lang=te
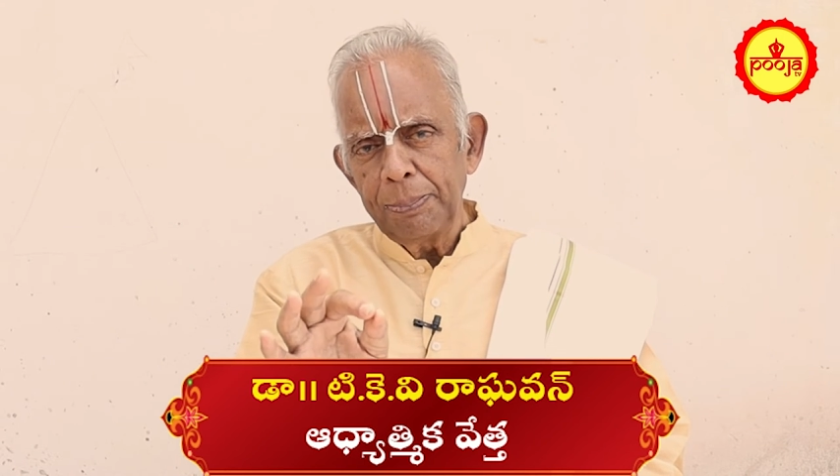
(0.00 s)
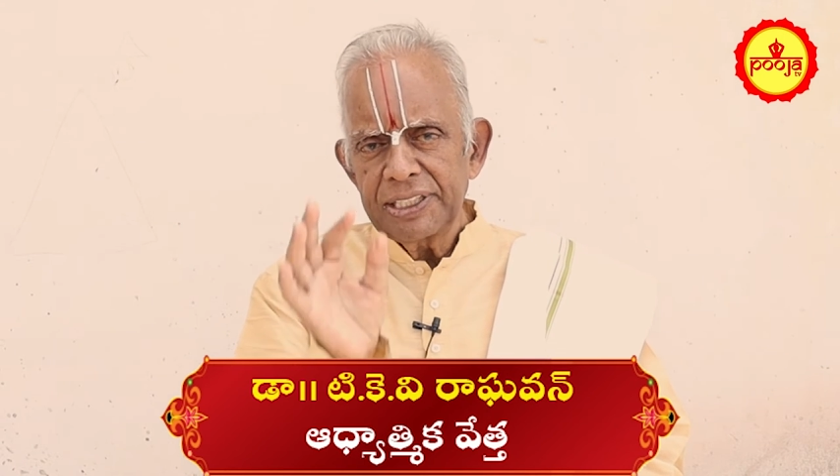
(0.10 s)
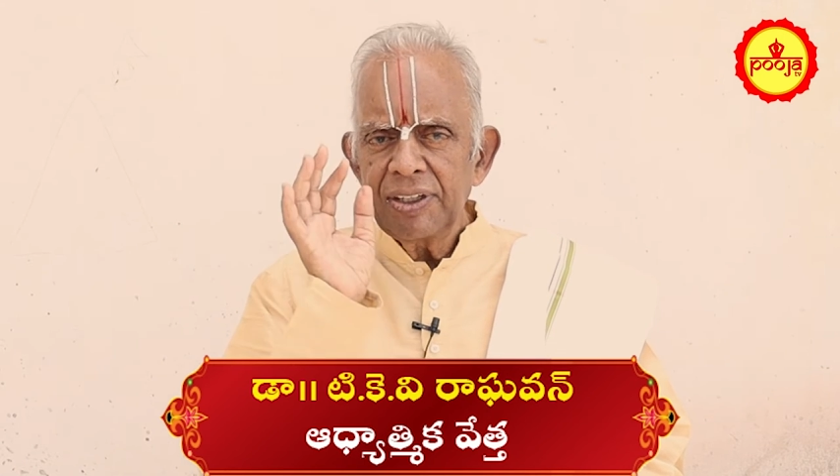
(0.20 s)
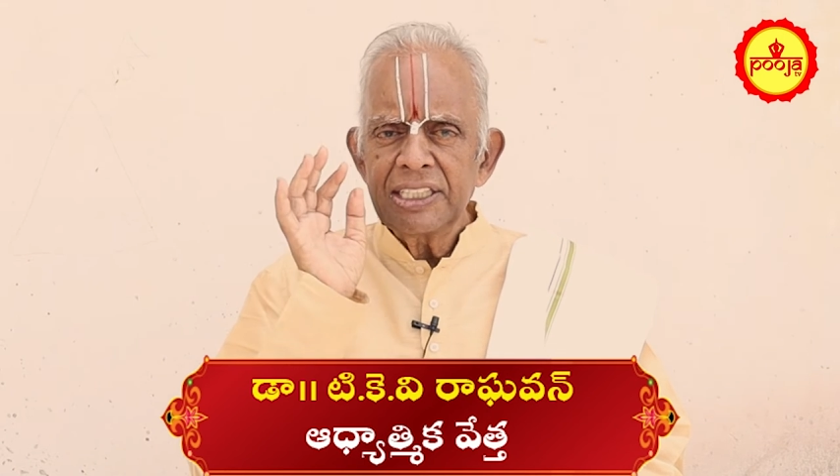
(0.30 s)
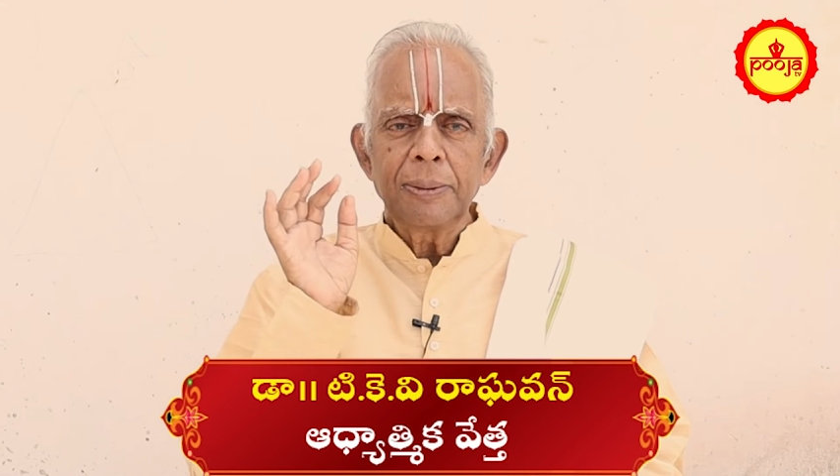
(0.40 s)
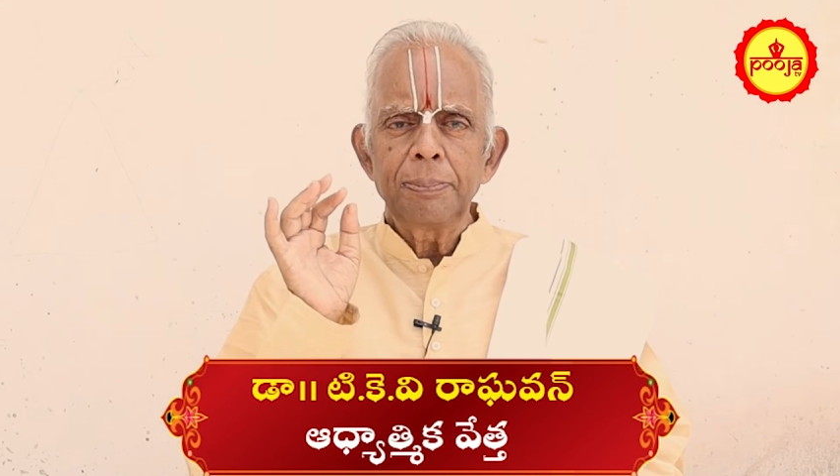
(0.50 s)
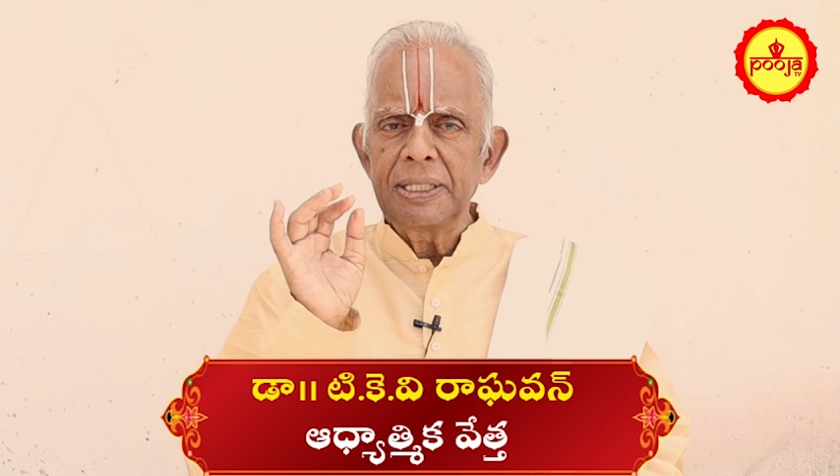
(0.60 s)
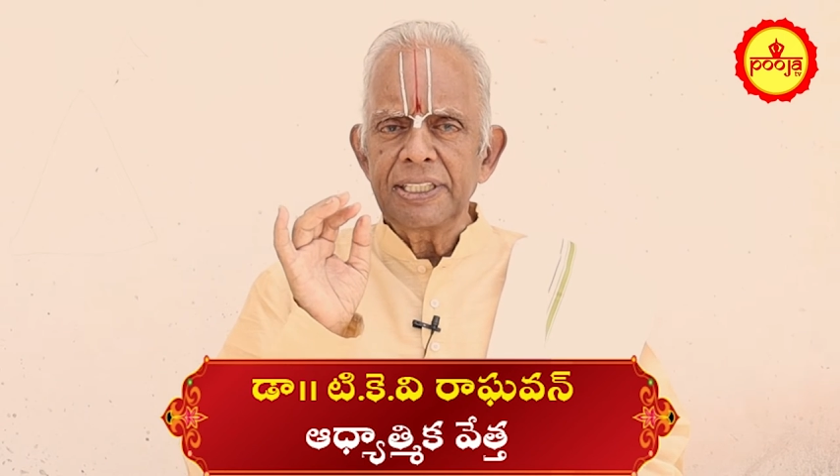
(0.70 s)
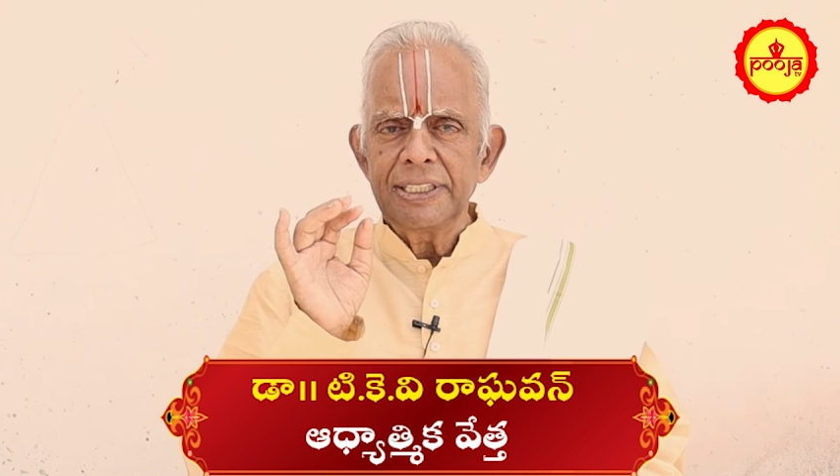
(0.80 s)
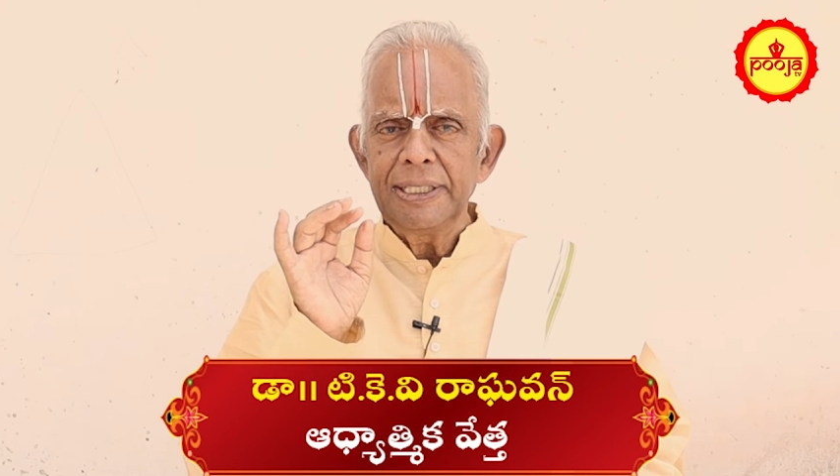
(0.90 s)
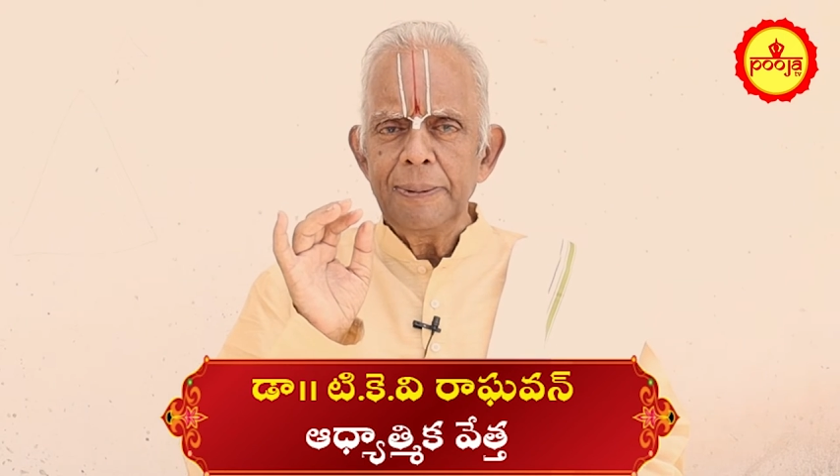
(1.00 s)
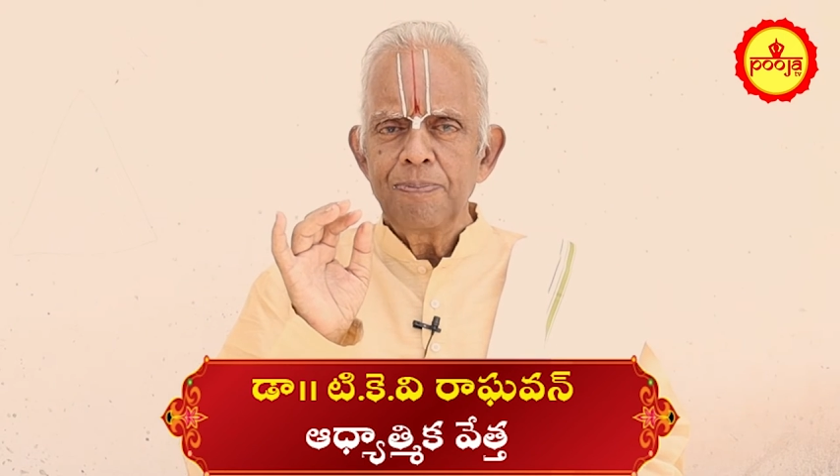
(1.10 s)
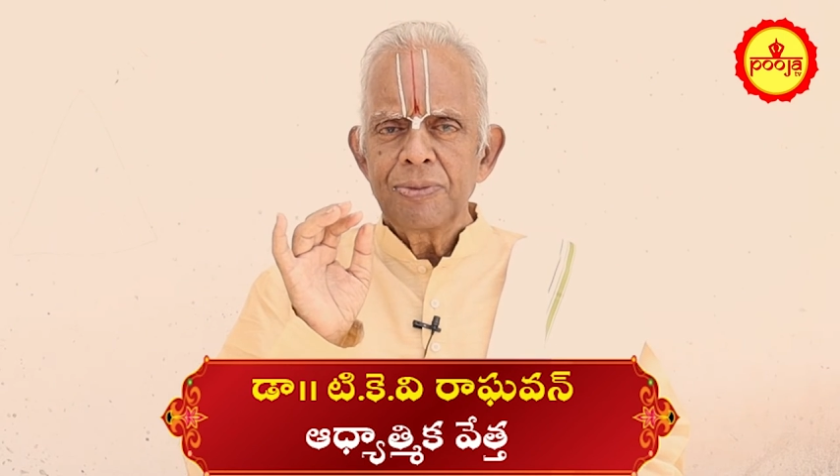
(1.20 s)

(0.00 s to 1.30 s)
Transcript: పరాన్నం పెట్టండి